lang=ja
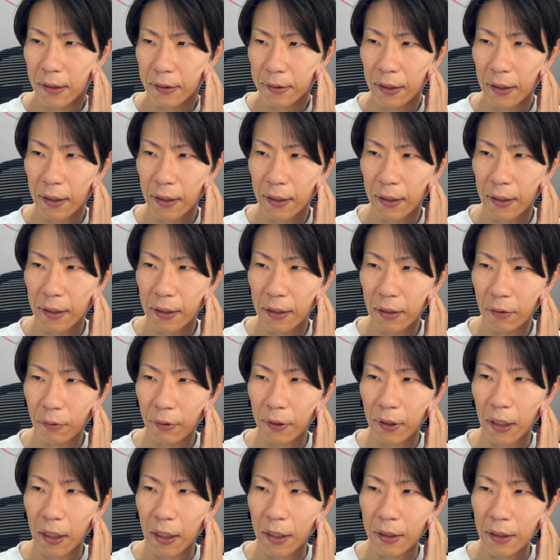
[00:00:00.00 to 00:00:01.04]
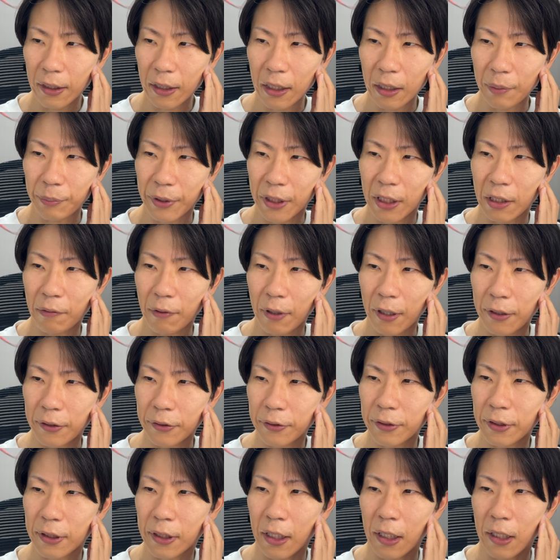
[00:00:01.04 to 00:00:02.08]
で、これ歯並びが
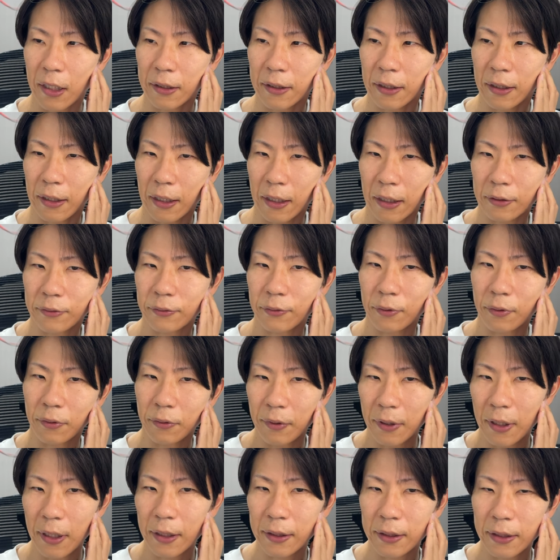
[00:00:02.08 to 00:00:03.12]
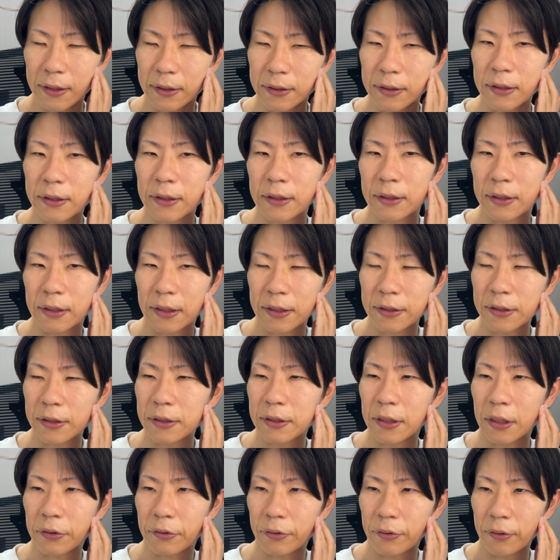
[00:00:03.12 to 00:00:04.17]
悪いからだなと、えー、気づい気づ
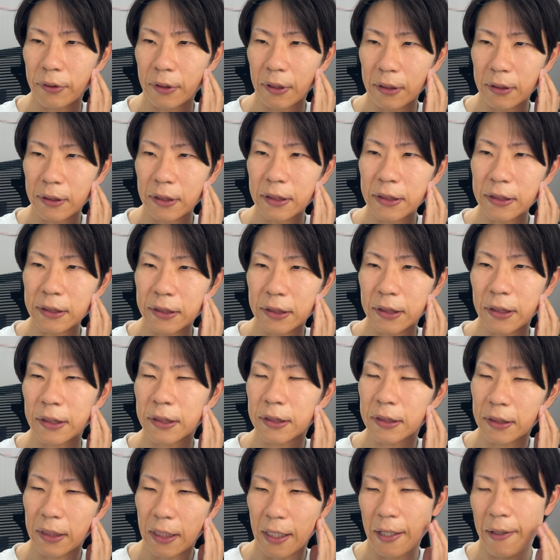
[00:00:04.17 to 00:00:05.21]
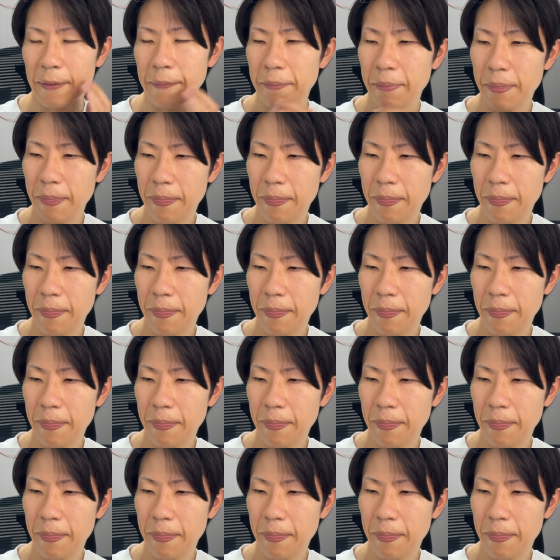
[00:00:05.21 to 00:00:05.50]
いたというか認識して、